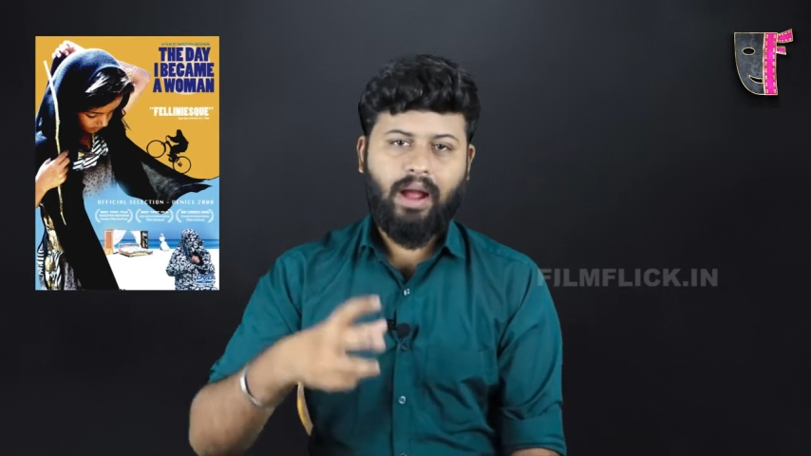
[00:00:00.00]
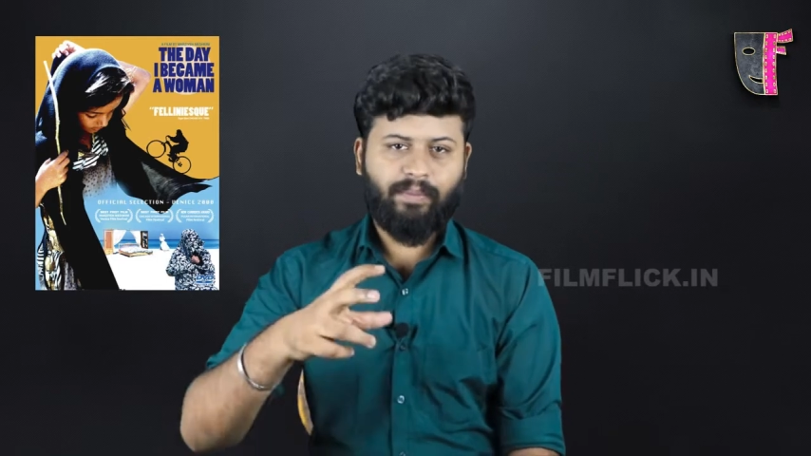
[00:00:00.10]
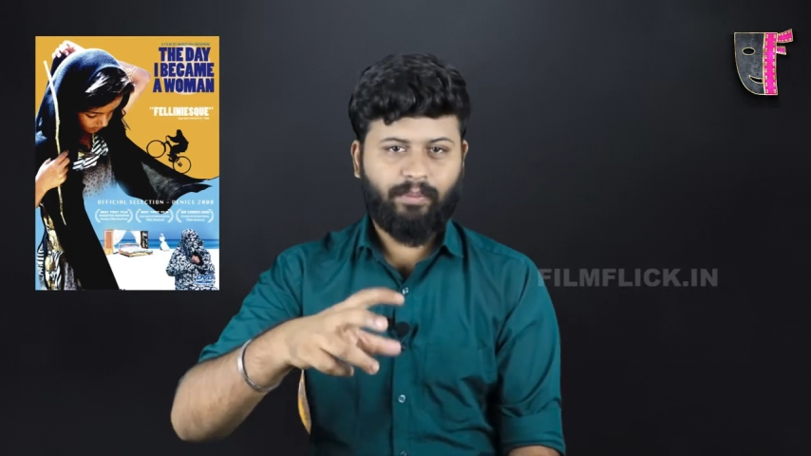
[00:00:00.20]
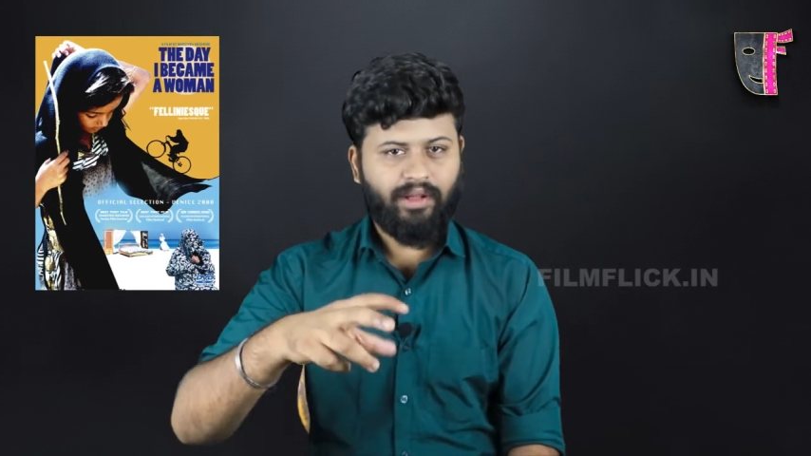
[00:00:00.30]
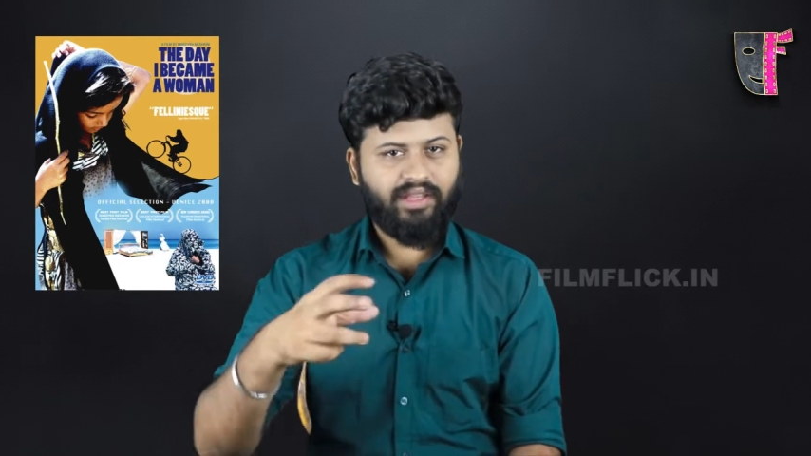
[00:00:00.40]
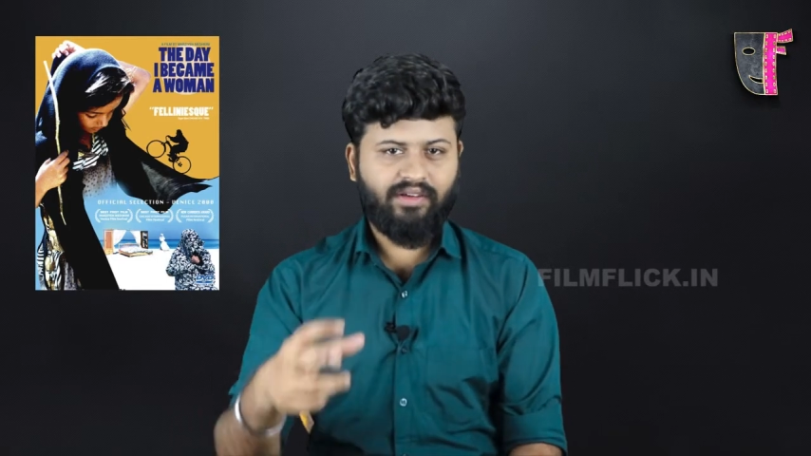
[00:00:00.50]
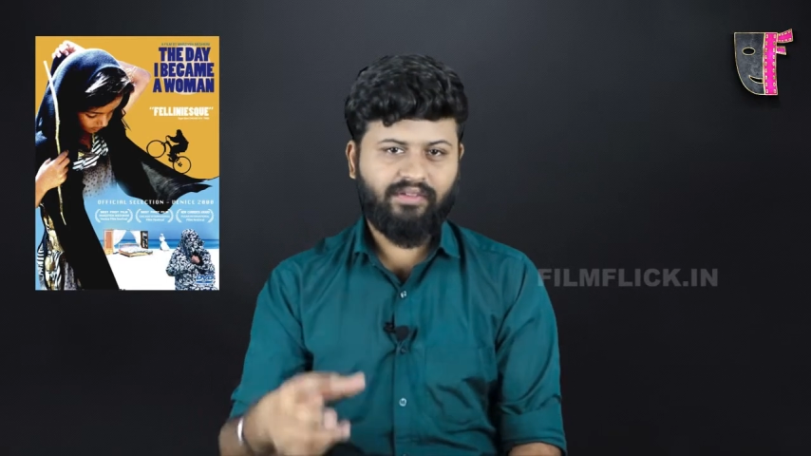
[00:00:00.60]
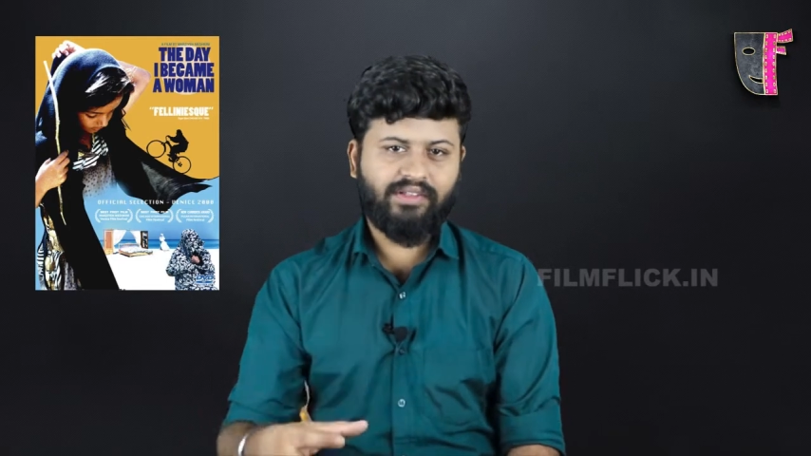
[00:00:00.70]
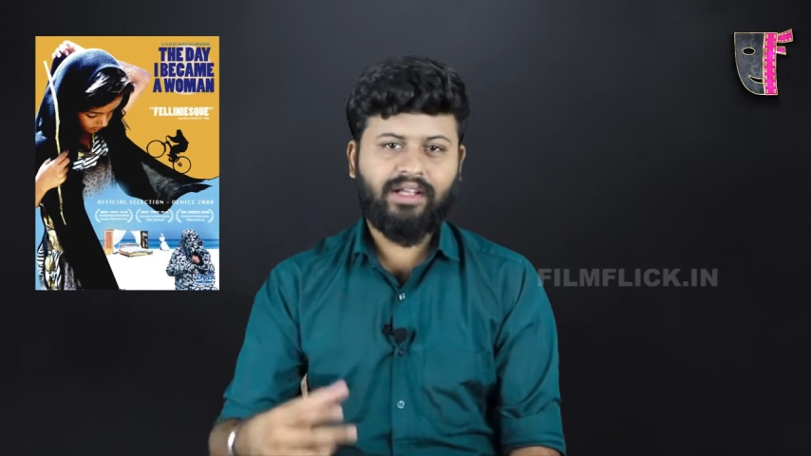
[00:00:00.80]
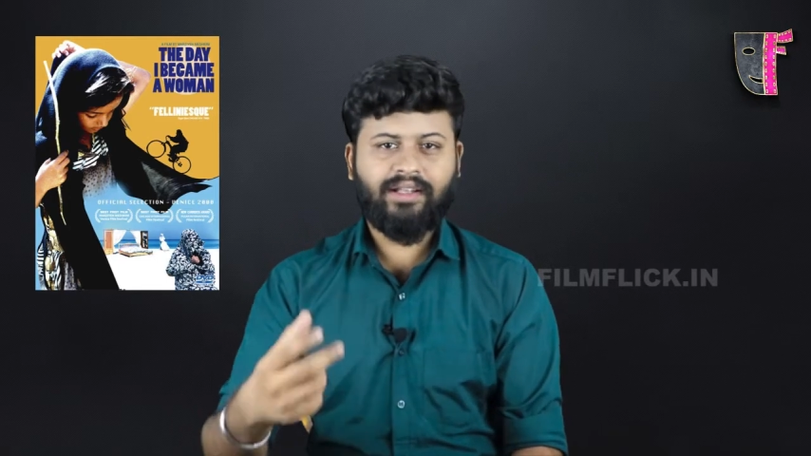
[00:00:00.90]
அப்போ
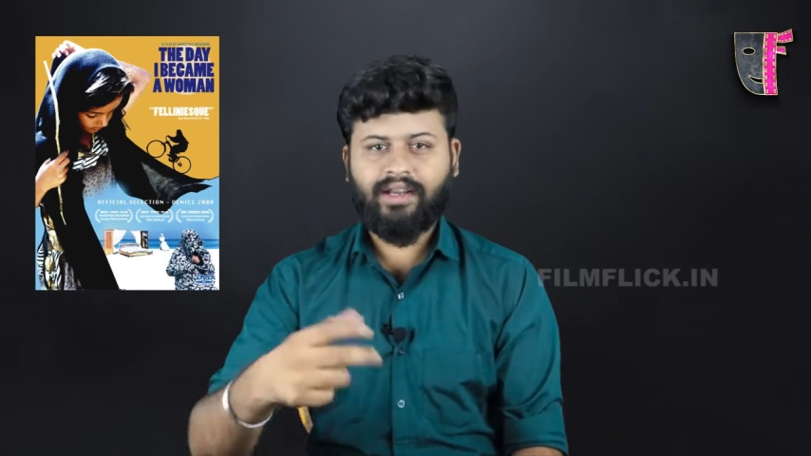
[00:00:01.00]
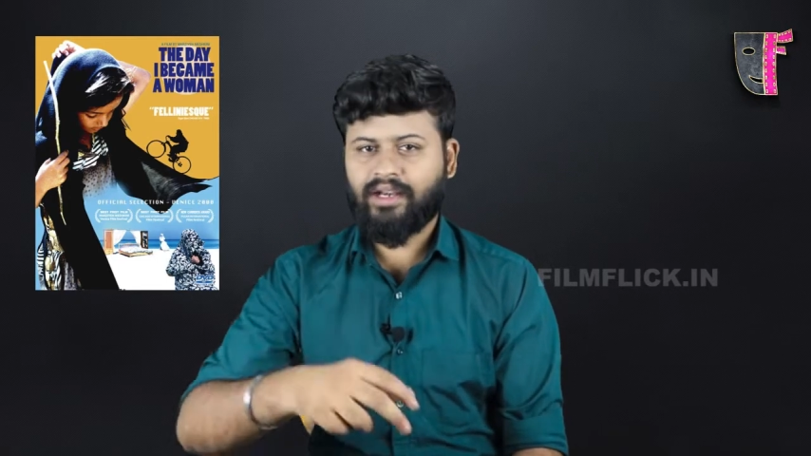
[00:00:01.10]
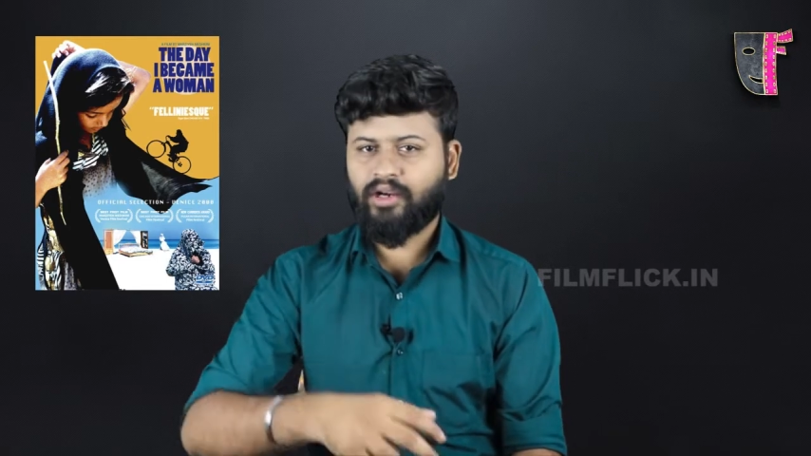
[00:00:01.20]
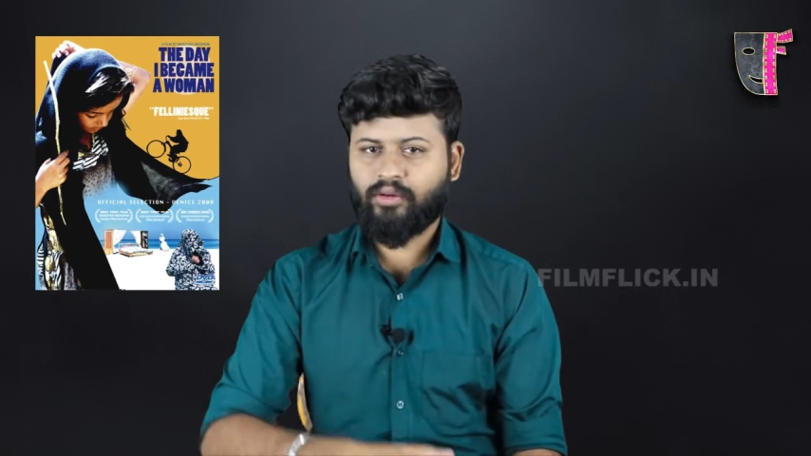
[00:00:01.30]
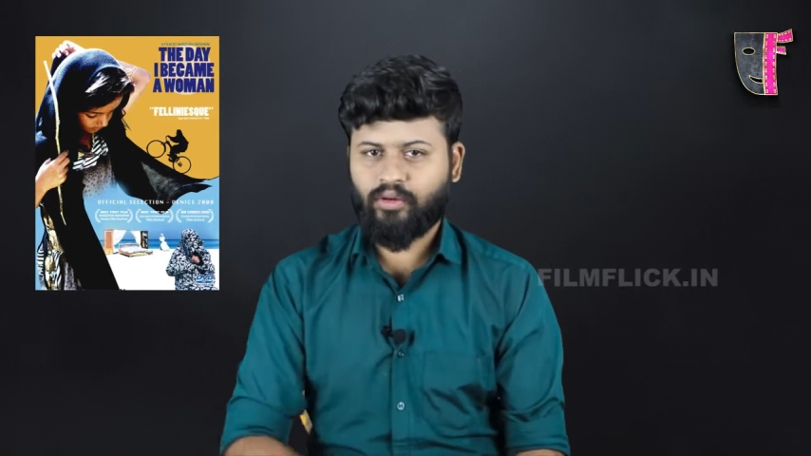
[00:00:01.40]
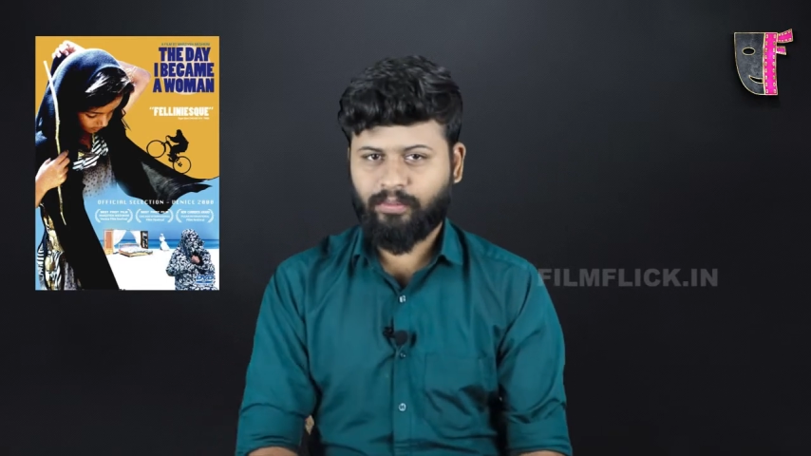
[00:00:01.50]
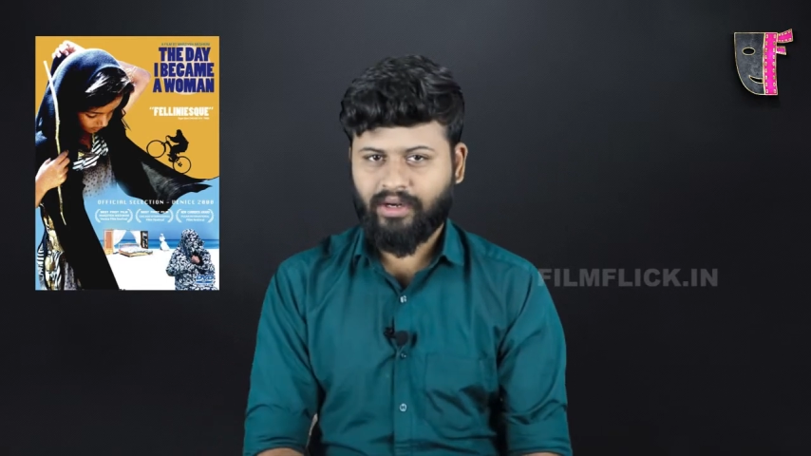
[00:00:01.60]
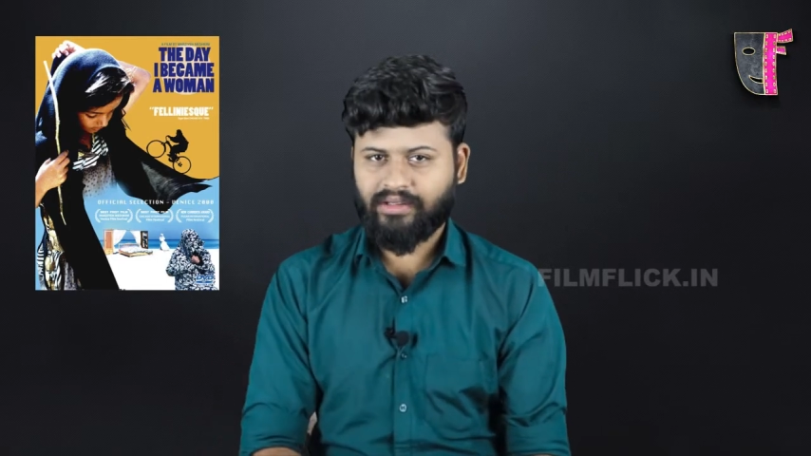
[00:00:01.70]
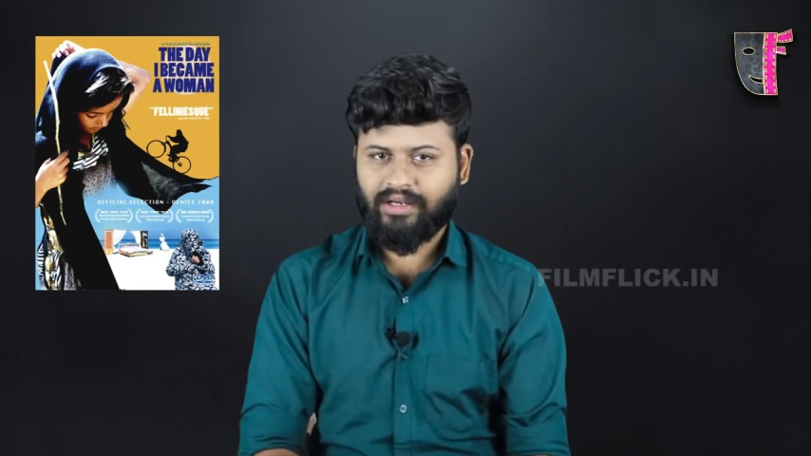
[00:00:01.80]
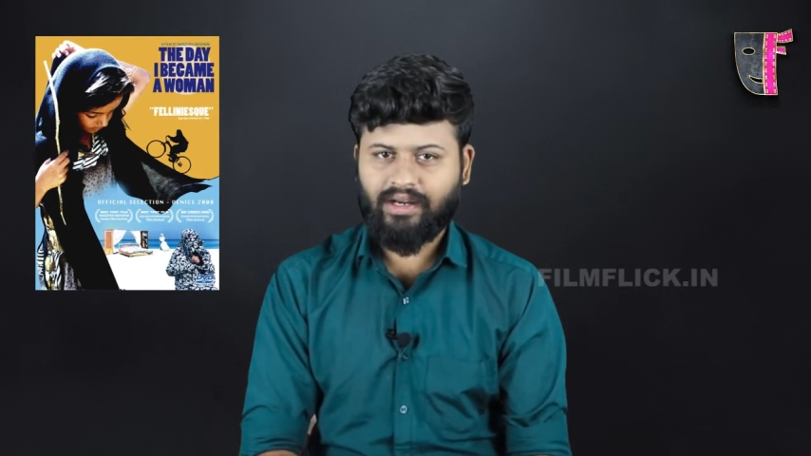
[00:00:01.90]
மதியம் வந்தால் தானே என்னோடய ஒரு
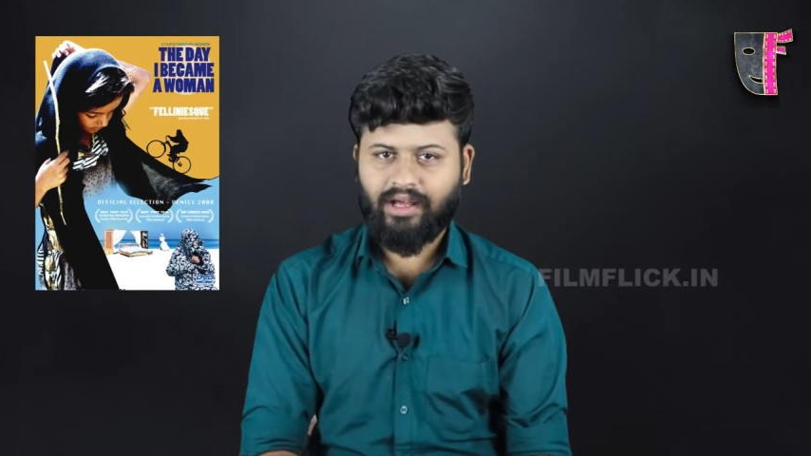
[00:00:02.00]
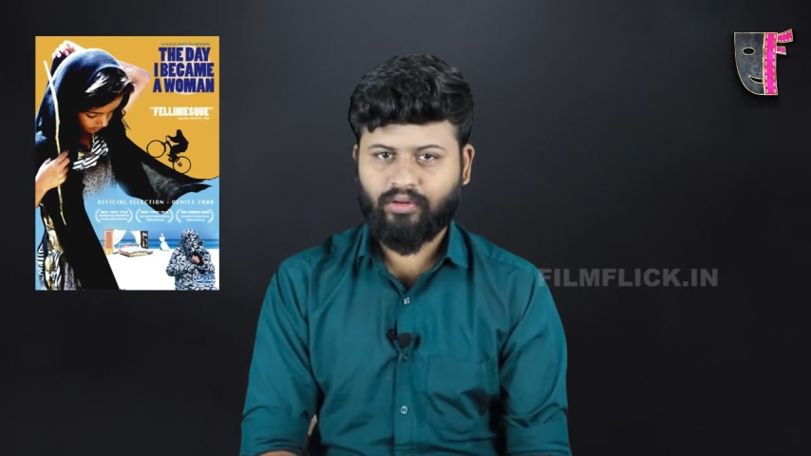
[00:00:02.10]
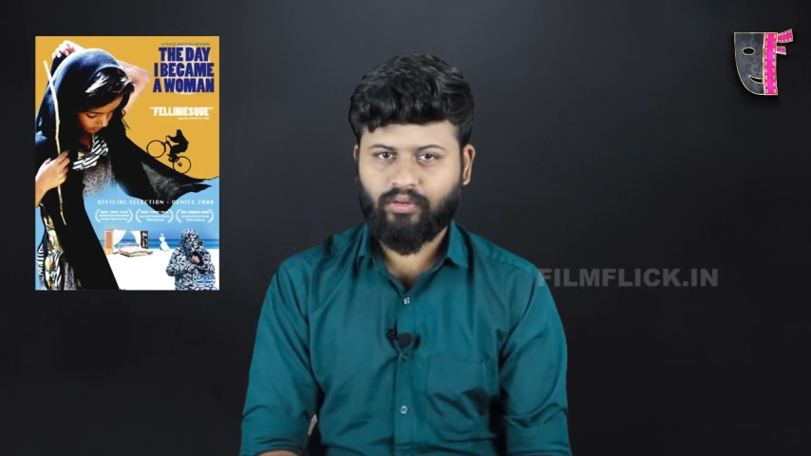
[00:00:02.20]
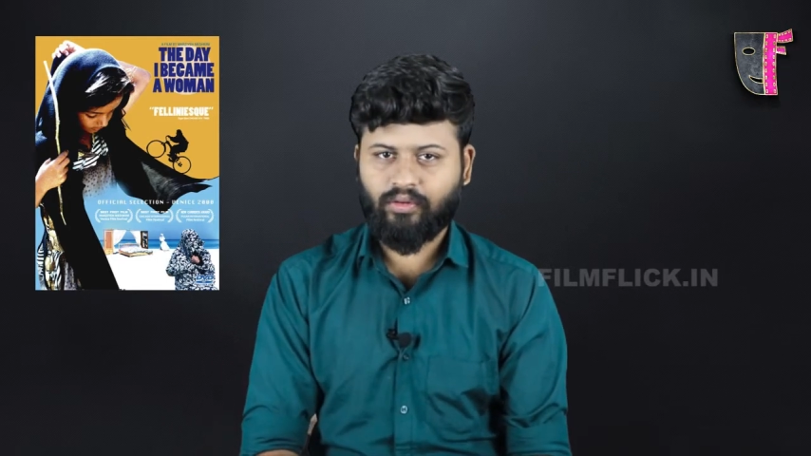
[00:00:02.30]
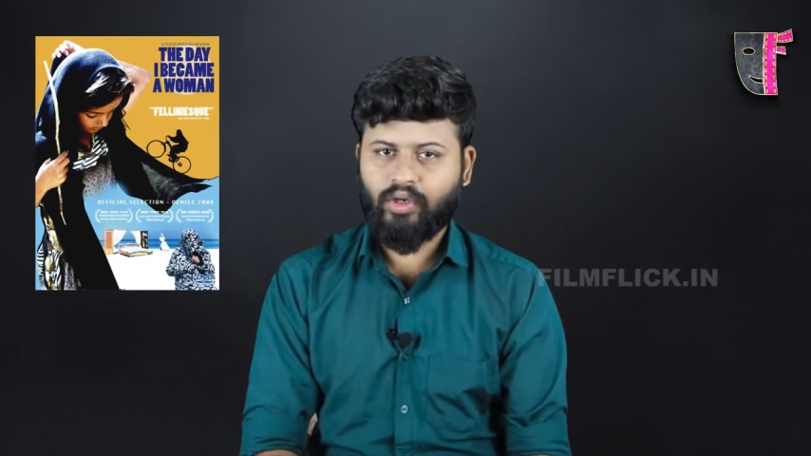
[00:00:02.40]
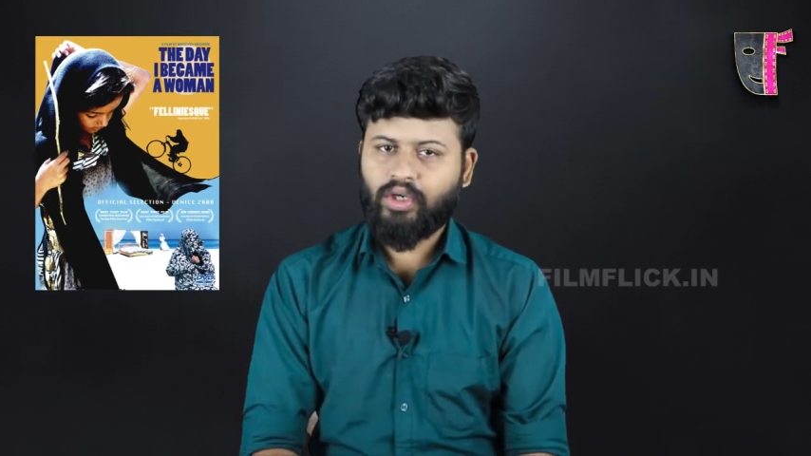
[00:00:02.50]
பிறந்தநாள் ஆகும்